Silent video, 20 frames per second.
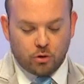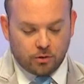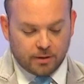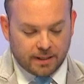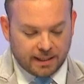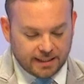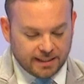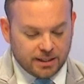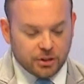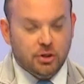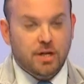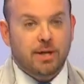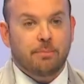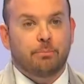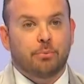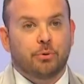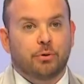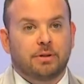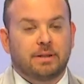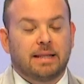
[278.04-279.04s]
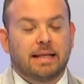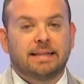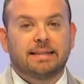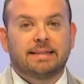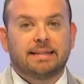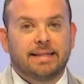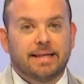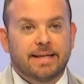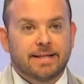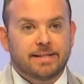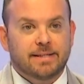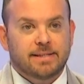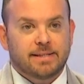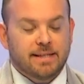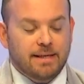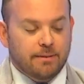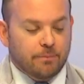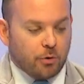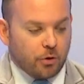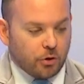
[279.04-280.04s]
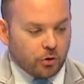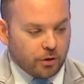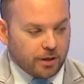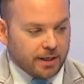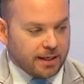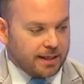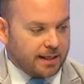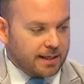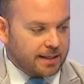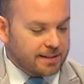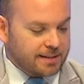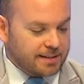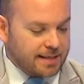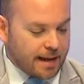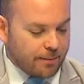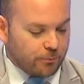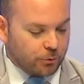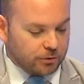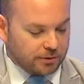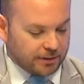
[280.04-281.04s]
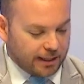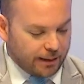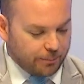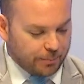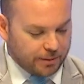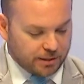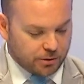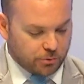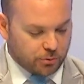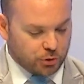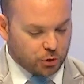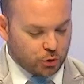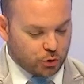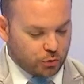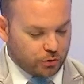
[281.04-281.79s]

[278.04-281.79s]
che dice è importantissimo e noi ringraziamo te per questo